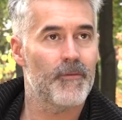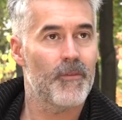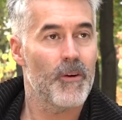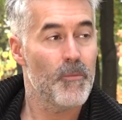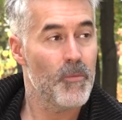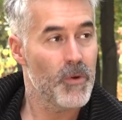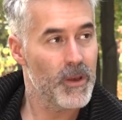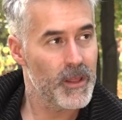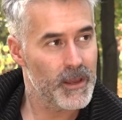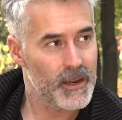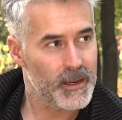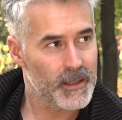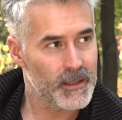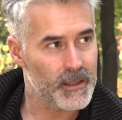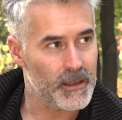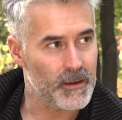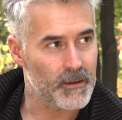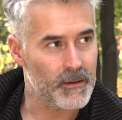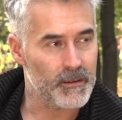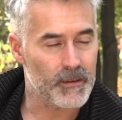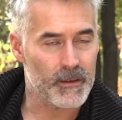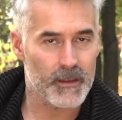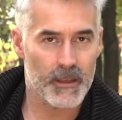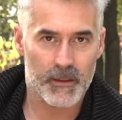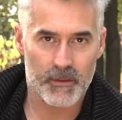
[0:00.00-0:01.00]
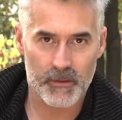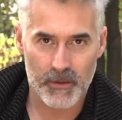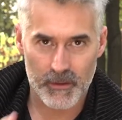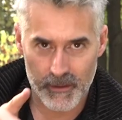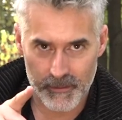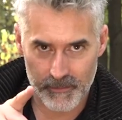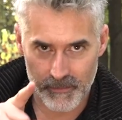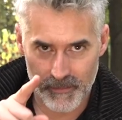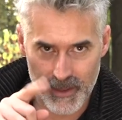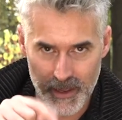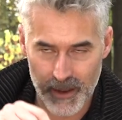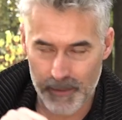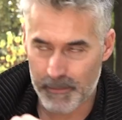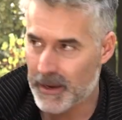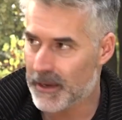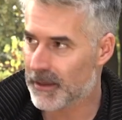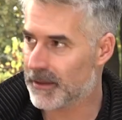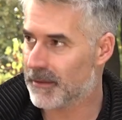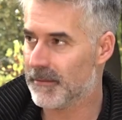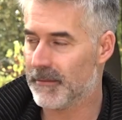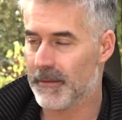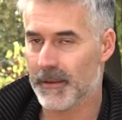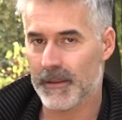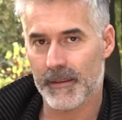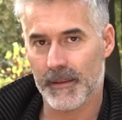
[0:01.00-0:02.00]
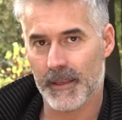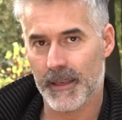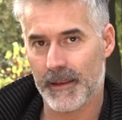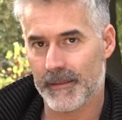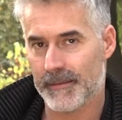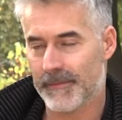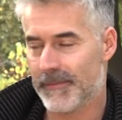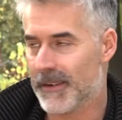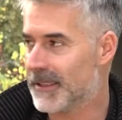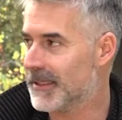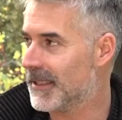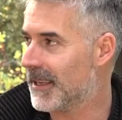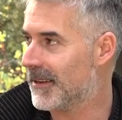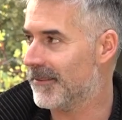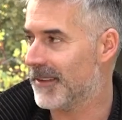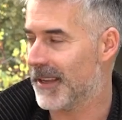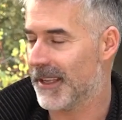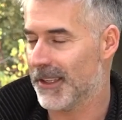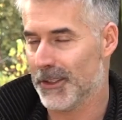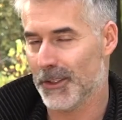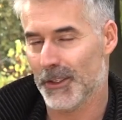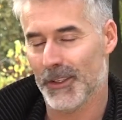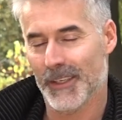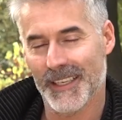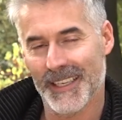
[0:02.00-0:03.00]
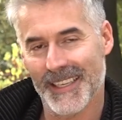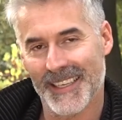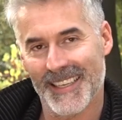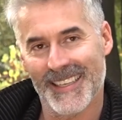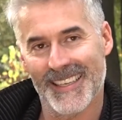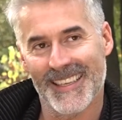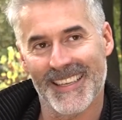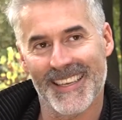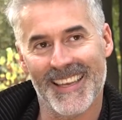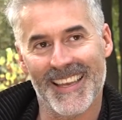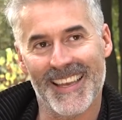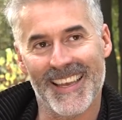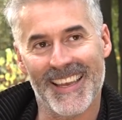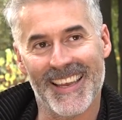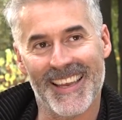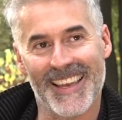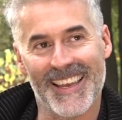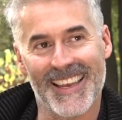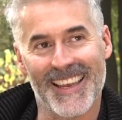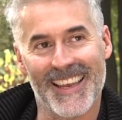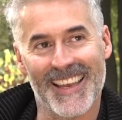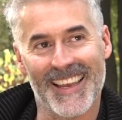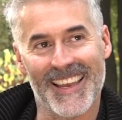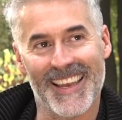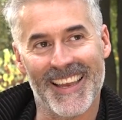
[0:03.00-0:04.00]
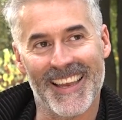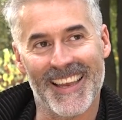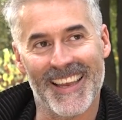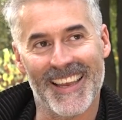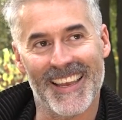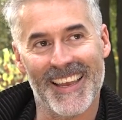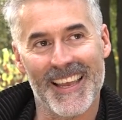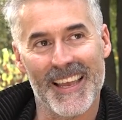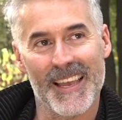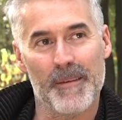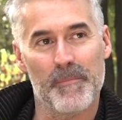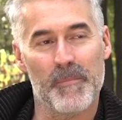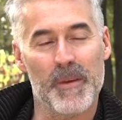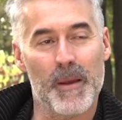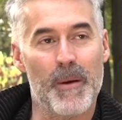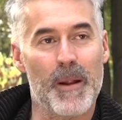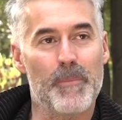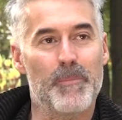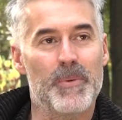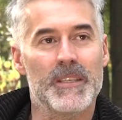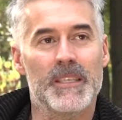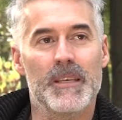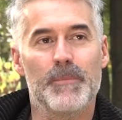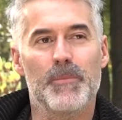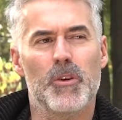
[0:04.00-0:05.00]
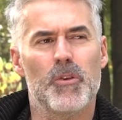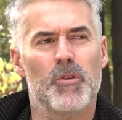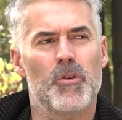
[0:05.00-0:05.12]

fue muy divertido. Y esto, mi mamá va a estar bien. Eh, mi mamá al principio,